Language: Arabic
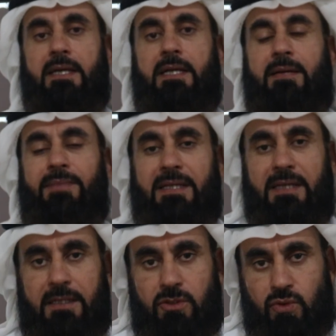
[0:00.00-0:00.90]
إلى
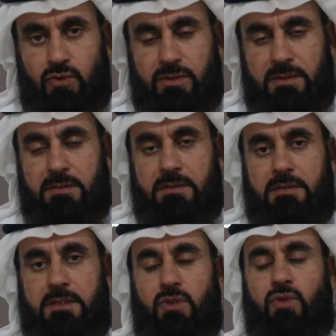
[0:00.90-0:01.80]
ماذا يدعون؟
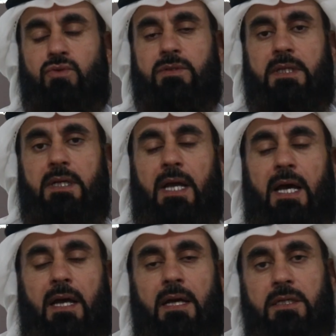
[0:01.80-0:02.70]
يدعون
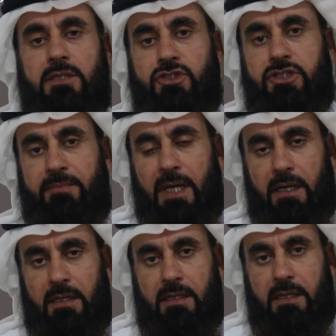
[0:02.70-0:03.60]
إلى
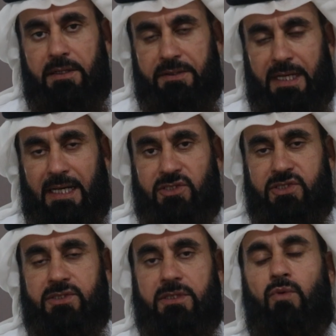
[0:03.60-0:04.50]
جمع
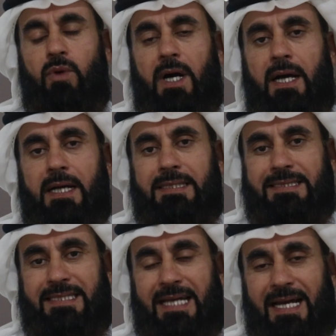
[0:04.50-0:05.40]
الناس
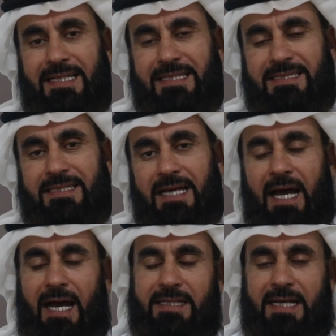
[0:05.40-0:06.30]
وزيادة
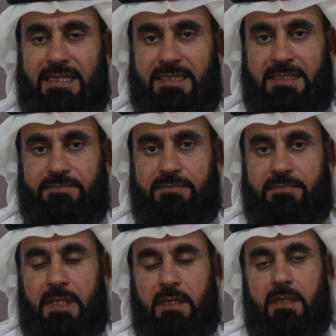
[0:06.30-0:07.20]
أعدادهم
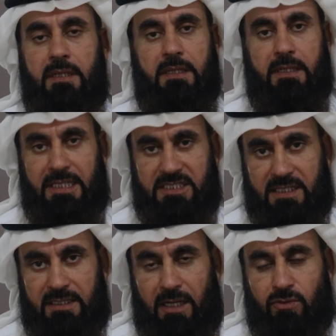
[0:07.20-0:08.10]
ليس
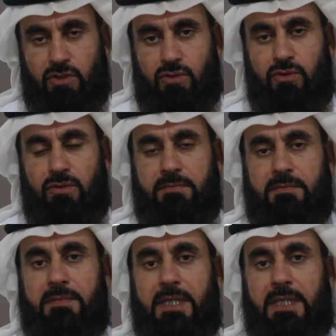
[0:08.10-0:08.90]
دعوتهم